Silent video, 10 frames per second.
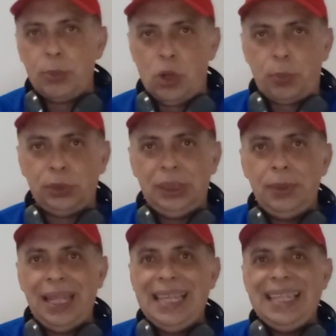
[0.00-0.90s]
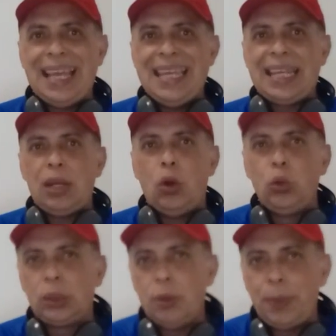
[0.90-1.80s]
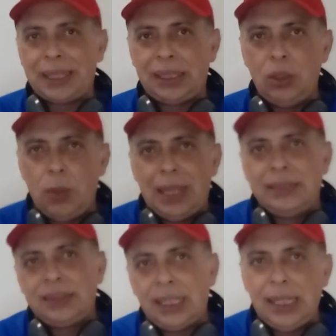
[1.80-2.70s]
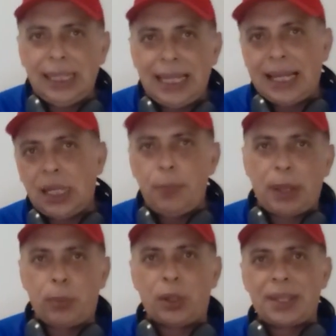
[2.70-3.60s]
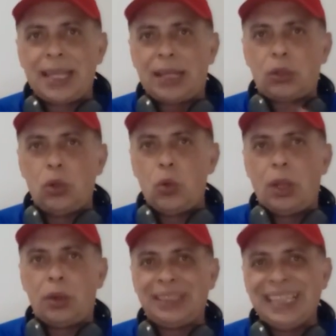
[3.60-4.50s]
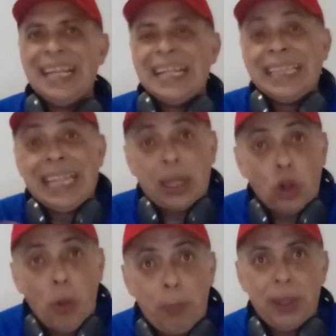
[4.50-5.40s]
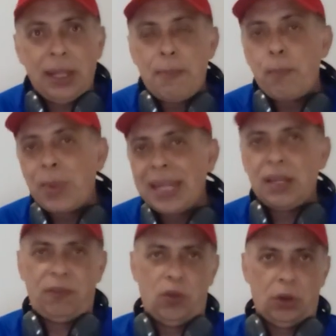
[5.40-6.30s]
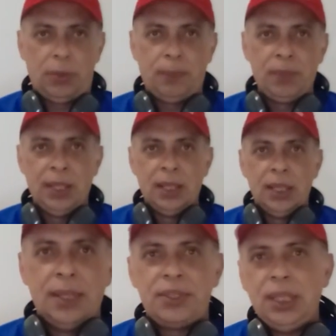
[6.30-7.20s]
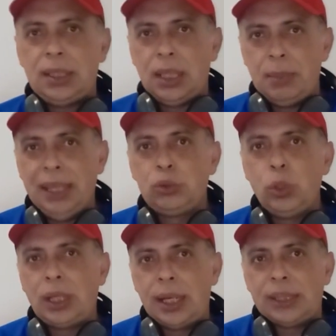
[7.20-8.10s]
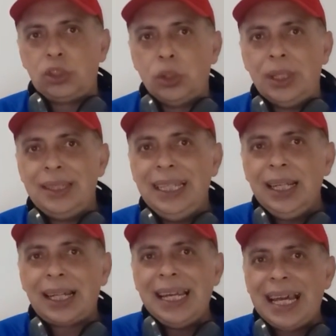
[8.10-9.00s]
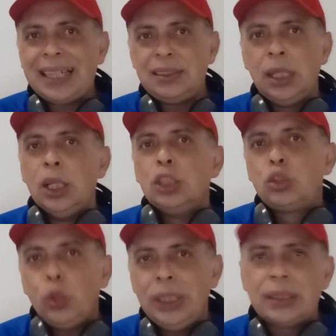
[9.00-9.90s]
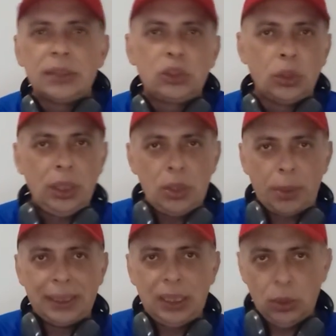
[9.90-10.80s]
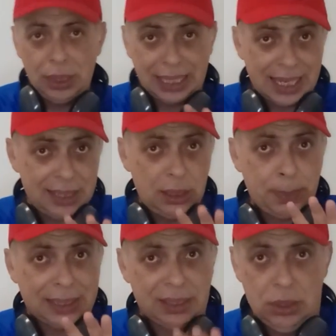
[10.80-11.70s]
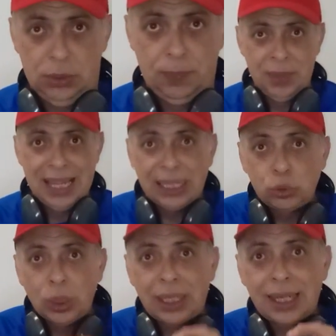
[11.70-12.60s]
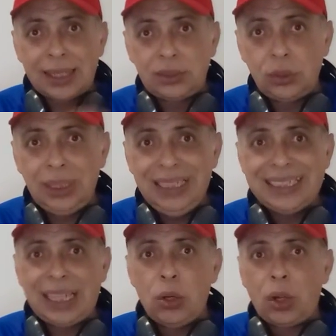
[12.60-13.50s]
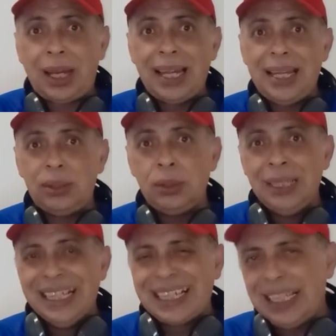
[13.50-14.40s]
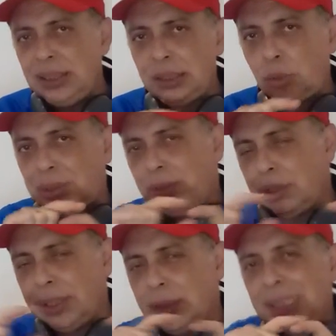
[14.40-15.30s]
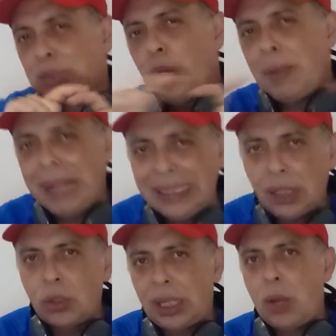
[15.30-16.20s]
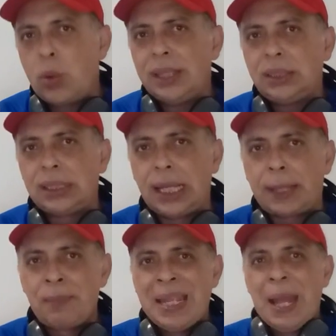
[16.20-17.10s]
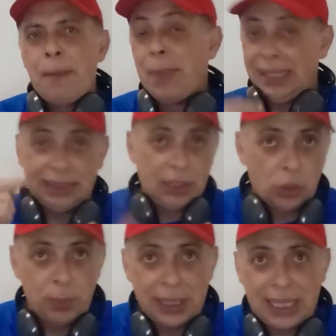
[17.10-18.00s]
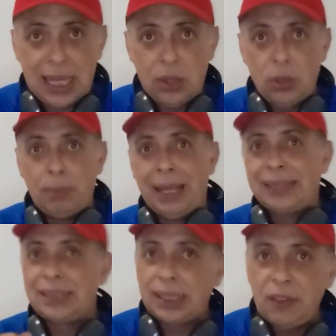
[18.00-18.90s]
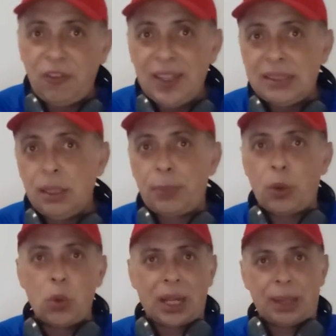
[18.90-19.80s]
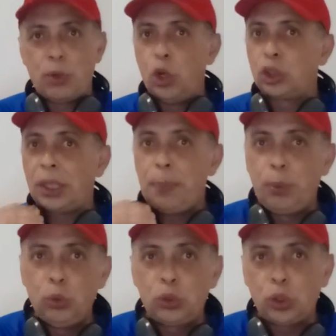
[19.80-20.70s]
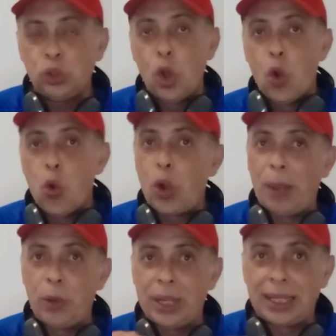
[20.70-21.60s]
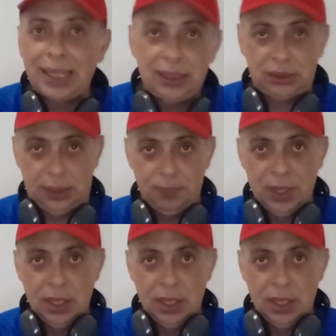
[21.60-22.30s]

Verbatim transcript: lo mejor posible y de ahí que en los últimos partidos balancear las cargas para poder llegar con los jugadores de Copa en plena forma. Chita además en sus declaraciones deja claras sus intenciones y objetivos de cara a este partido. En sus declaraciones dejó claro casi eh, textualmente lo que les voy a citar. Va a ser complicado, va a ser difícil, pero buscaremos los tres puntos, jugamos en casa.